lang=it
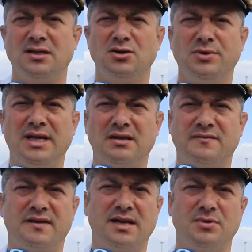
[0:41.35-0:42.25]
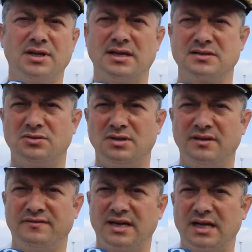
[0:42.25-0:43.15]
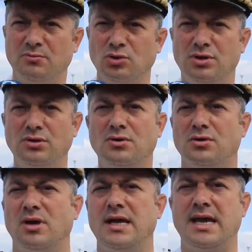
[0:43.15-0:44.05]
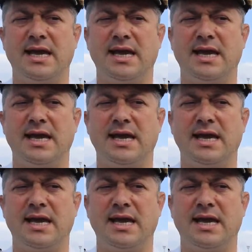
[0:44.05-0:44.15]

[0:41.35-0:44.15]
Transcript: denominate FREM, che sono delle fregate multiruolo